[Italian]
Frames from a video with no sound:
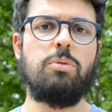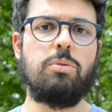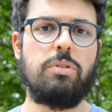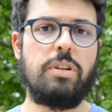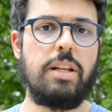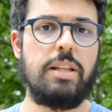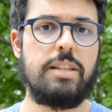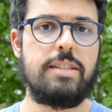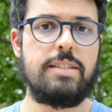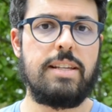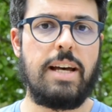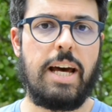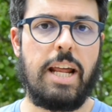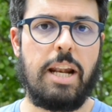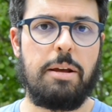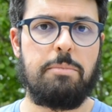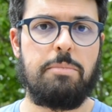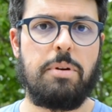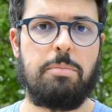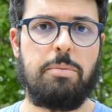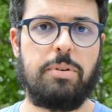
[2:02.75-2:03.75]
utilizzare
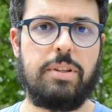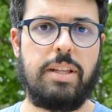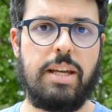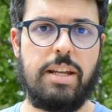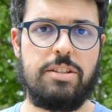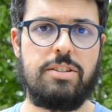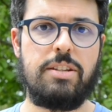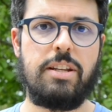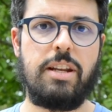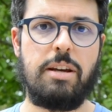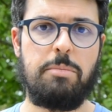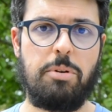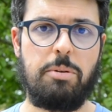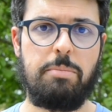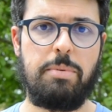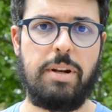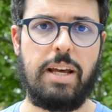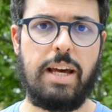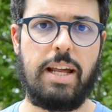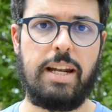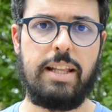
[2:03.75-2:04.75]
per poterci
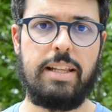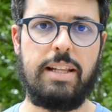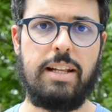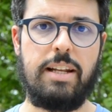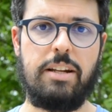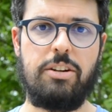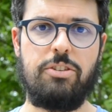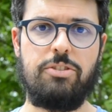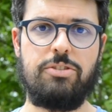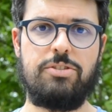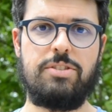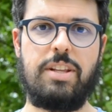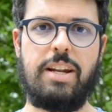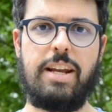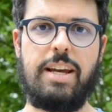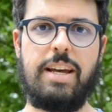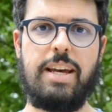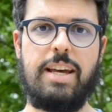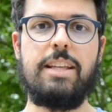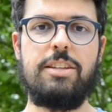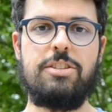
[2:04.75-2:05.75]
riappropriare delle
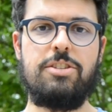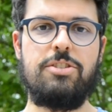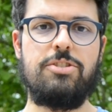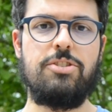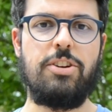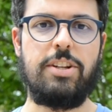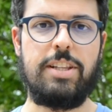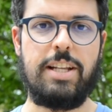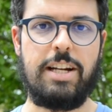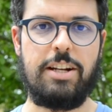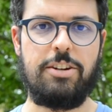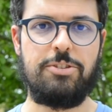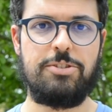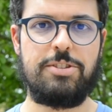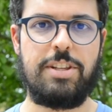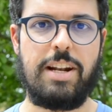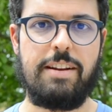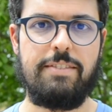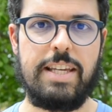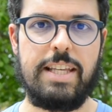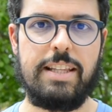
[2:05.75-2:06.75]
nostre decisioni, della
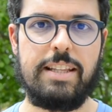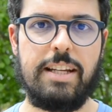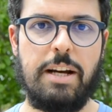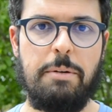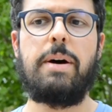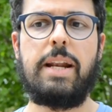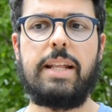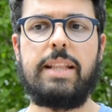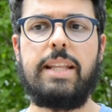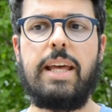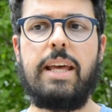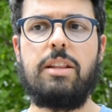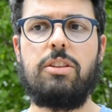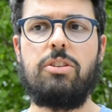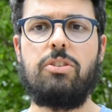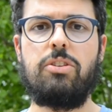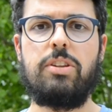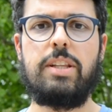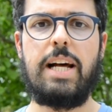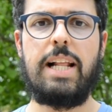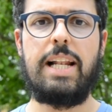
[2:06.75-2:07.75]
nostra vita,
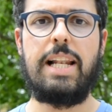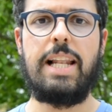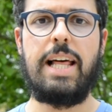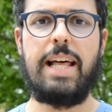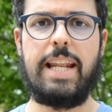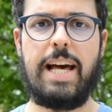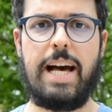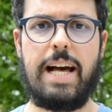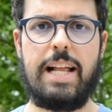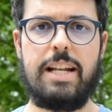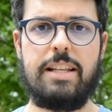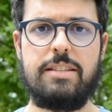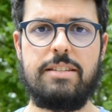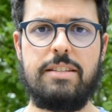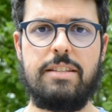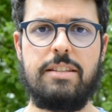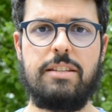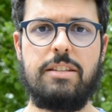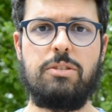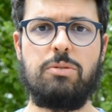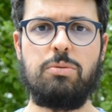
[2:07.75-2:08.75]
partendo
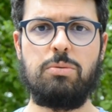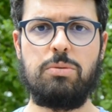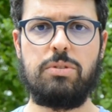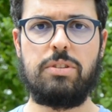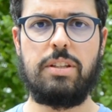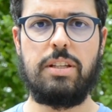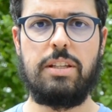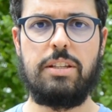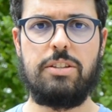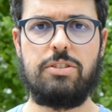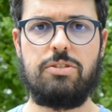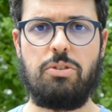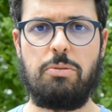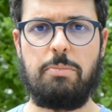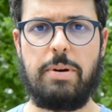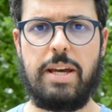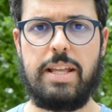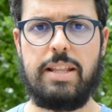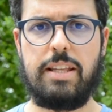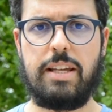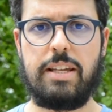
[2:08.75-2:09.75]
dall'analisi di tutti gli
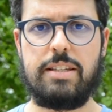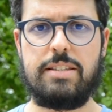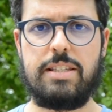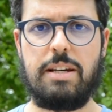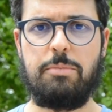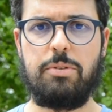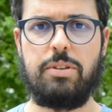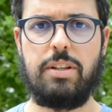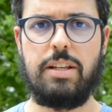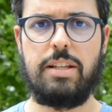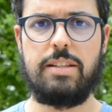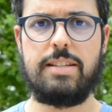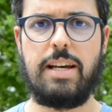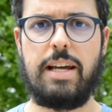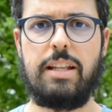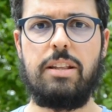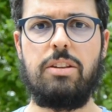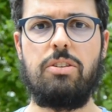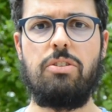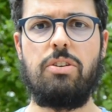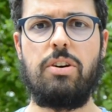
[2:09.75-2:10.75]
strumenti che stiamo
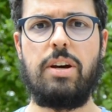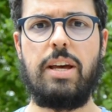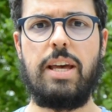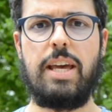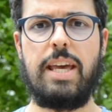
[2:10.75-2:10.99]
utilizzando